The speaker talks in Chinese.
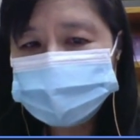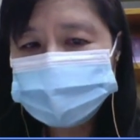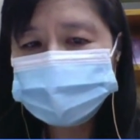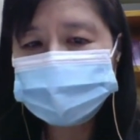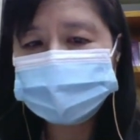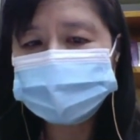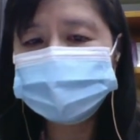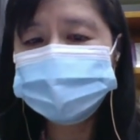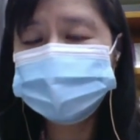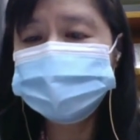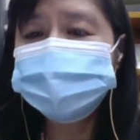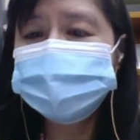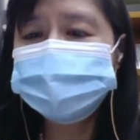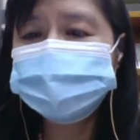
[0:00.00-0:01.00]
物馆跟
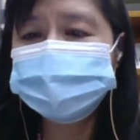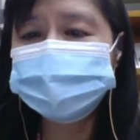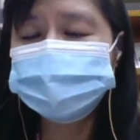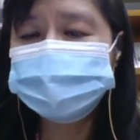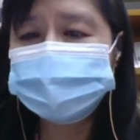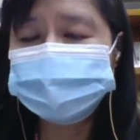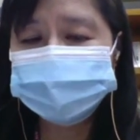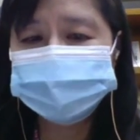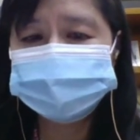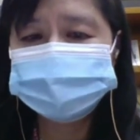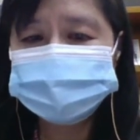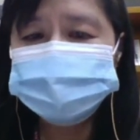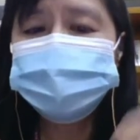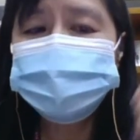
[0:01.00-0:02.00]
数位博物馆
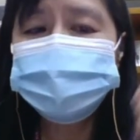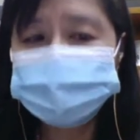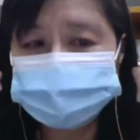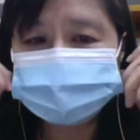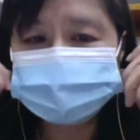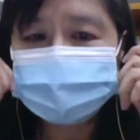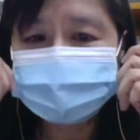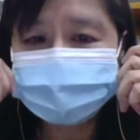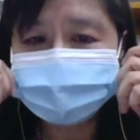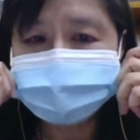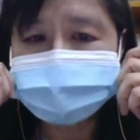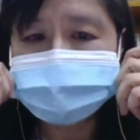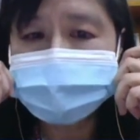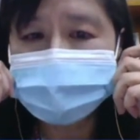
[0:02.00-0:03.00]
是有很大的
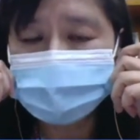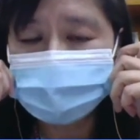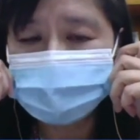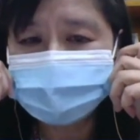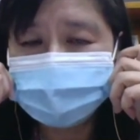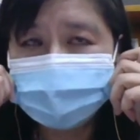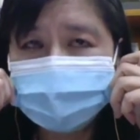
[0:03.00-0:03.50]
不同哦。